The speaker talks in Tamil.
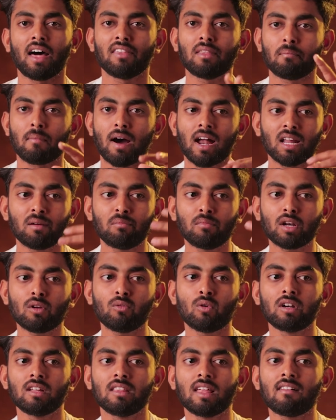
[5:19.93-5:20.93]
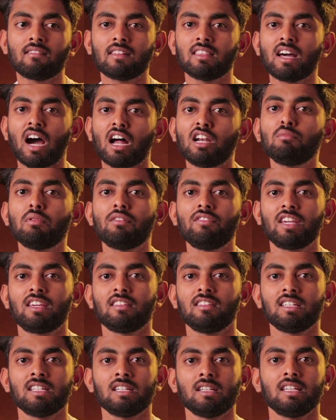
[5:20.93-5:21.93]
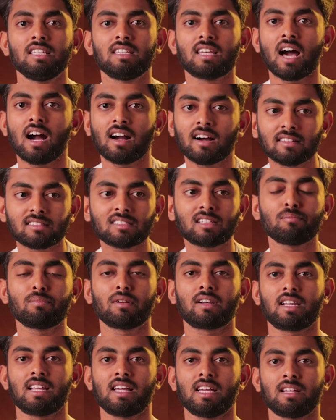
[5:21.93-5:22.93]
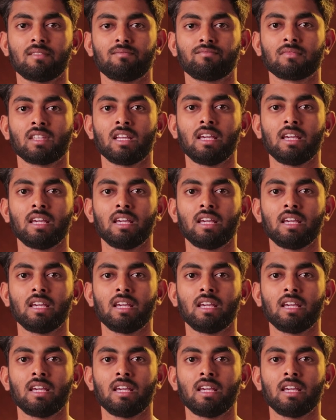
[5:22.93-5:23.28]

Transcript: அந்த மனம்ன்ற ஒன்று தான் வந்து அனுபவிக்குது இது நான் கஷ்டப்படுறேன்